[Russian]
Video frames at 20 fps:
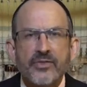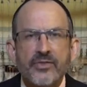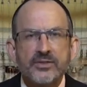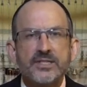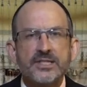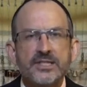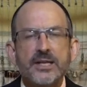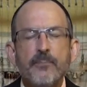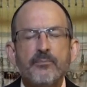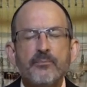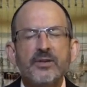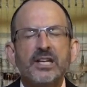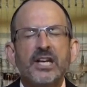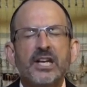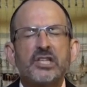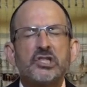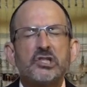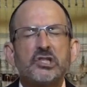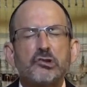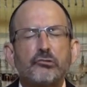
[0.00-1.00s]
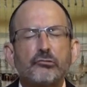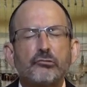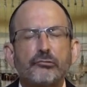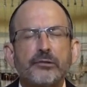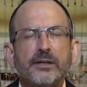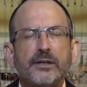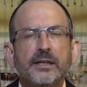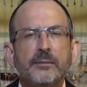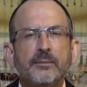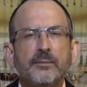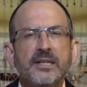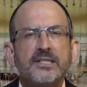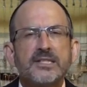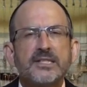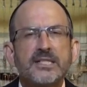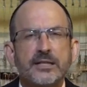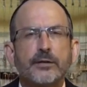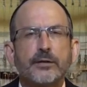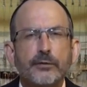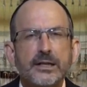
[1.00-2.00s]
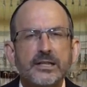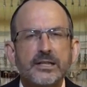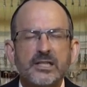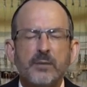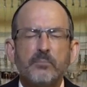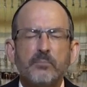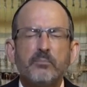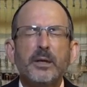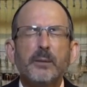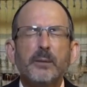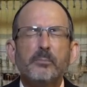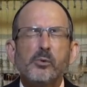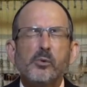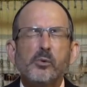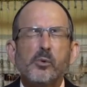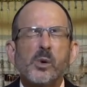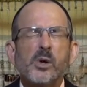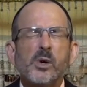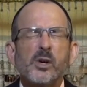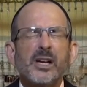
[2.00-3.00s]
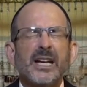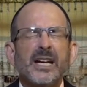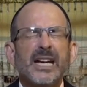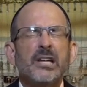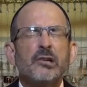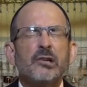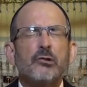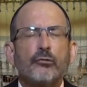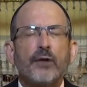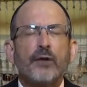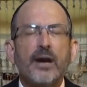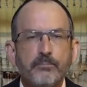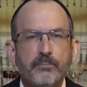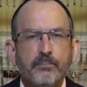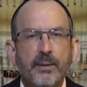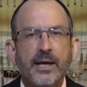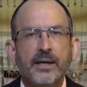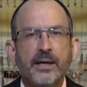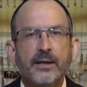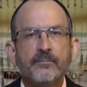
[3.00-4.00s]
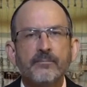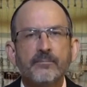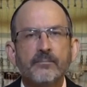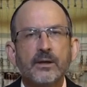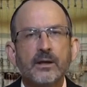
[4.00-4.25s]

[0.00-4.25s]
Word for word: если не было чего-то крайне серьезного, сильной боли,